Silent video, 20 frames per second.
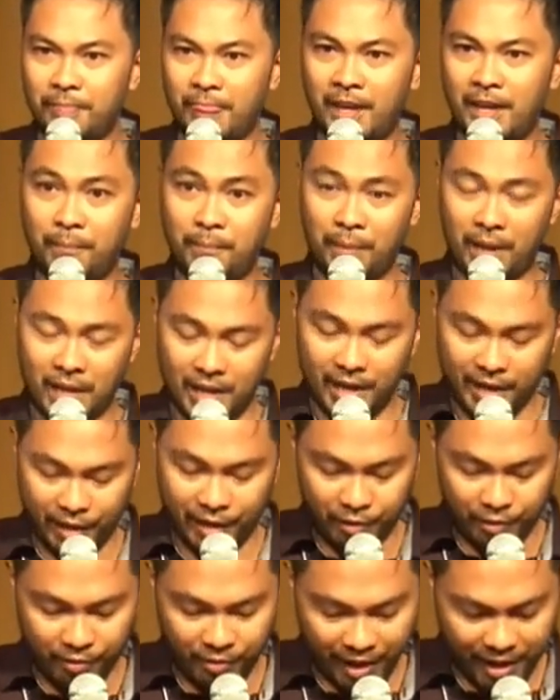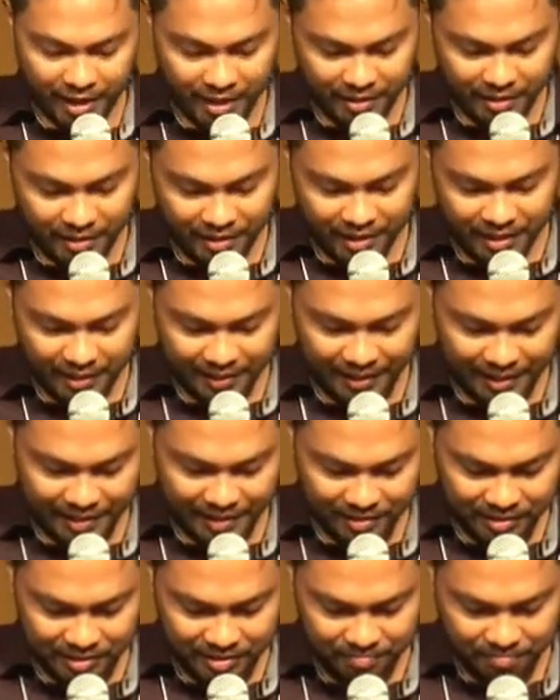Ang pangalan ay Uriah the
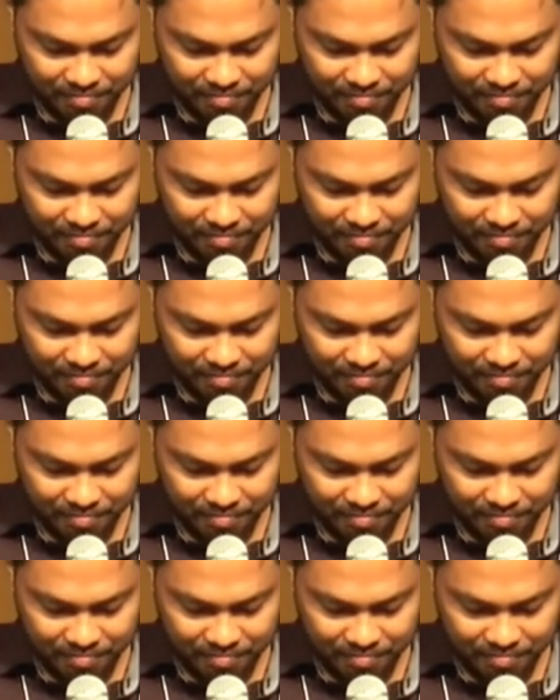Hittite.